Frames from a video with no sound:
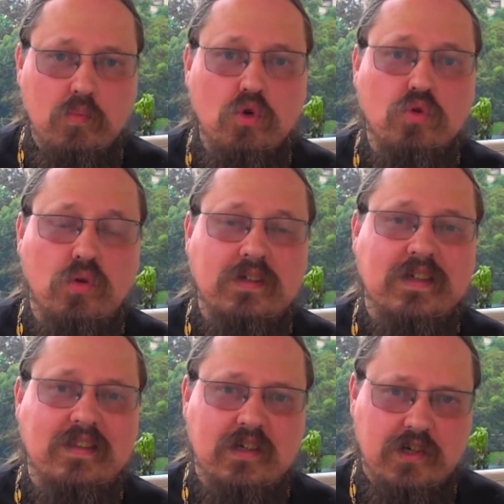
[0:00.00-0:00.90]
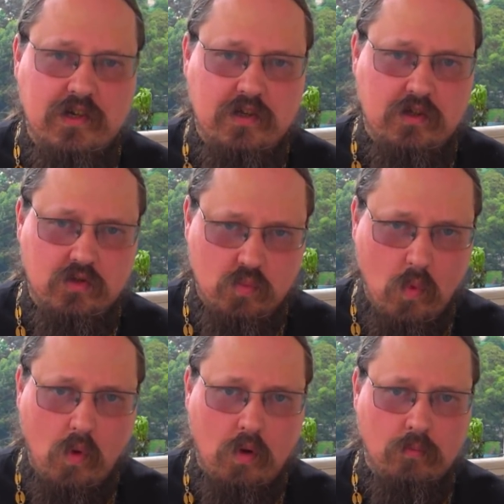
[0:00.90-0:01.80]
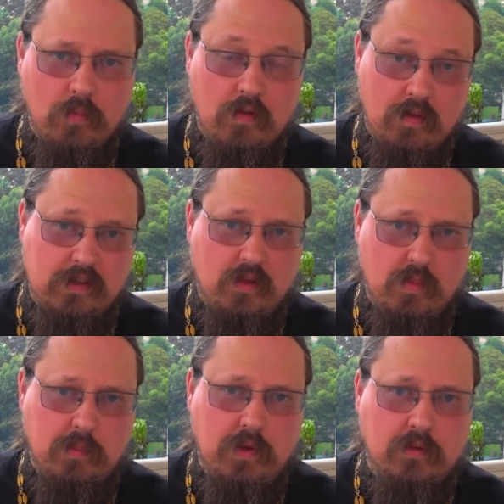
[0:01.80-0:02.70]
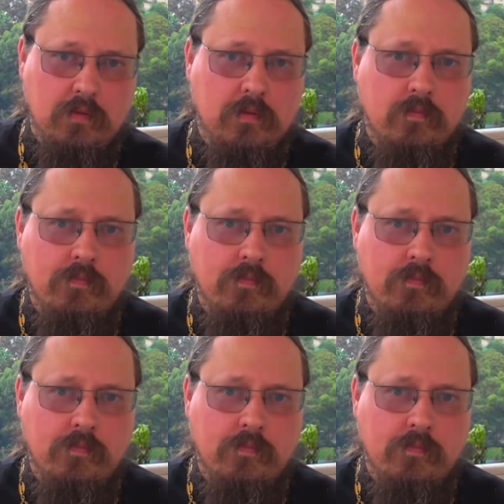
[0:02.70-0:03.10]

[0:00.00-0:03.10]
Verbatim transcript: будут у нас отношения с Богом в этот момент.